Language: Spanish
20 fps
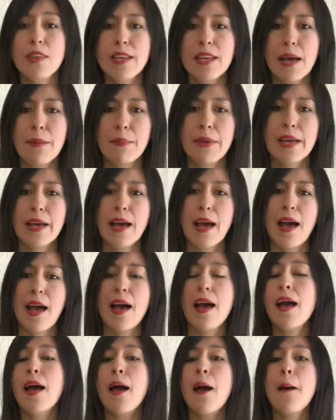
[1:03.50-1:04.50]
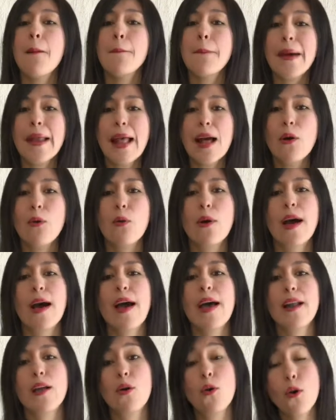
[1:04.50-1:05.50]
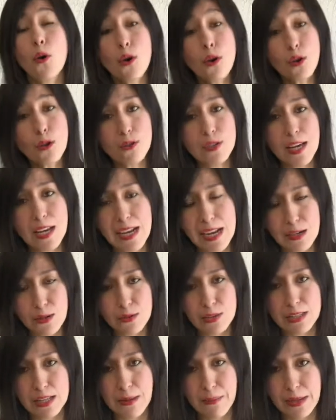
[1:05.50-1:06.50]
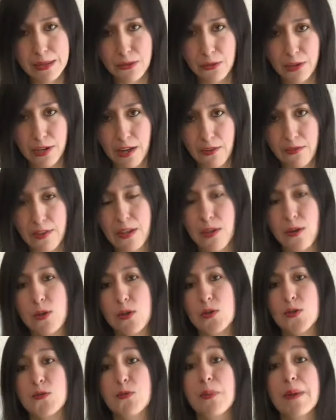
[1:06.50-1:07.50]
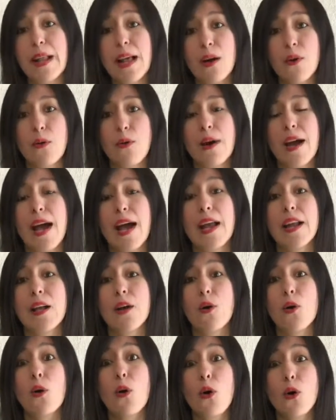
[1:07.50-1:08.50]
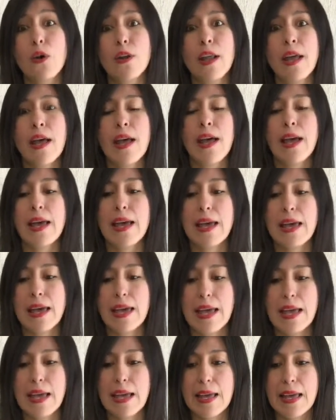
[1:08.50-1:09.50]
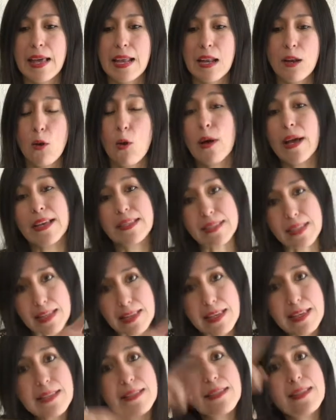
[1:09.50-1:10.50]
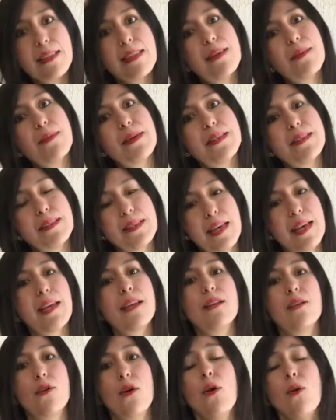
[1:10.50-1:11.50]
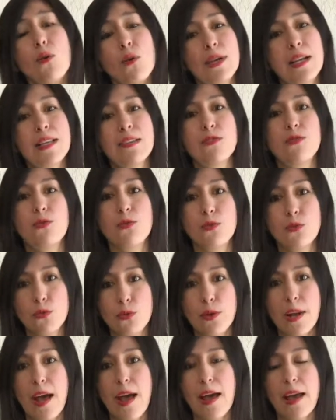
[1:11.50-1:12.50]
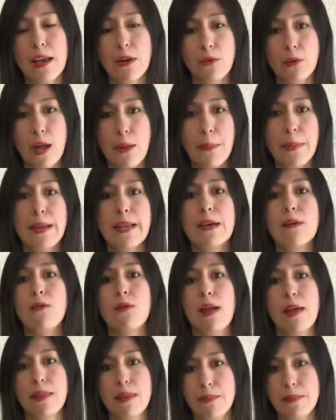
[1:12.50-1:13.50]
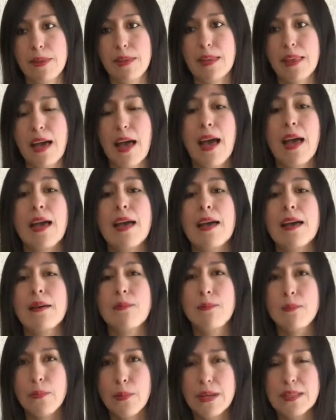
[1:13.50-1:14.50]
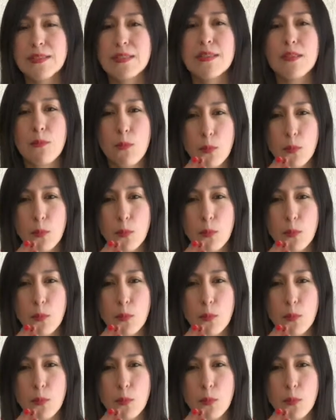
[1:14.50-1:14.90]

dinámica para jugar con los géneros cinematográficos, para jugar con eh, lo que se dice debe ser ¿no? una estructura en una película dividida, pues